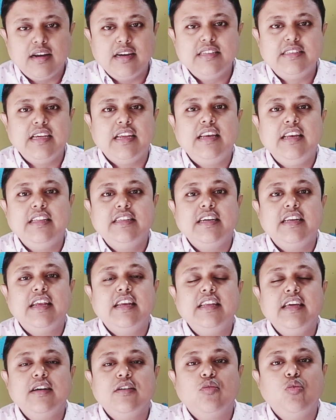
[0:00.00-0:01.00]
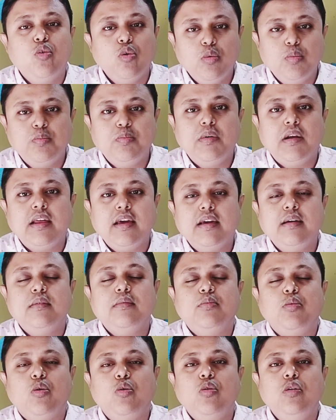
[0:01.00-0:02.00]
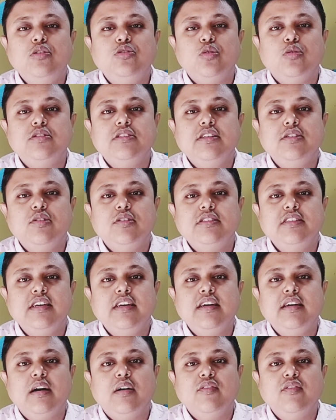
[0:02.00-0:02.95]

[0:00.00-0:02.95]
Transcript: রিসেন্টলি যেটা নিয়ে খুব মানে বহুল চর্চিত যে